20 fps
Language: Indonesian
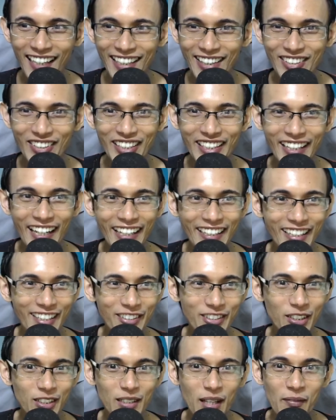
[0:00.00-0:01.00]
itu dia ya
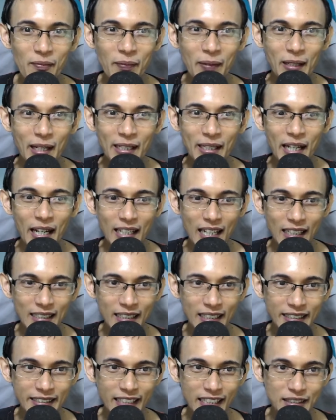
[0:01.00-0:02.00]
untuk tampilan
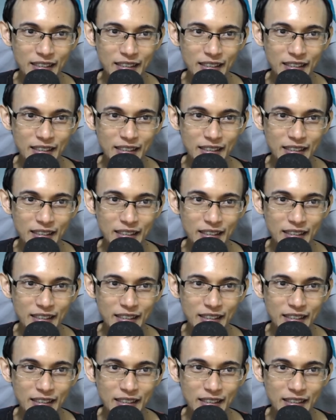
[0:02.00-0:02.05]
karakternya.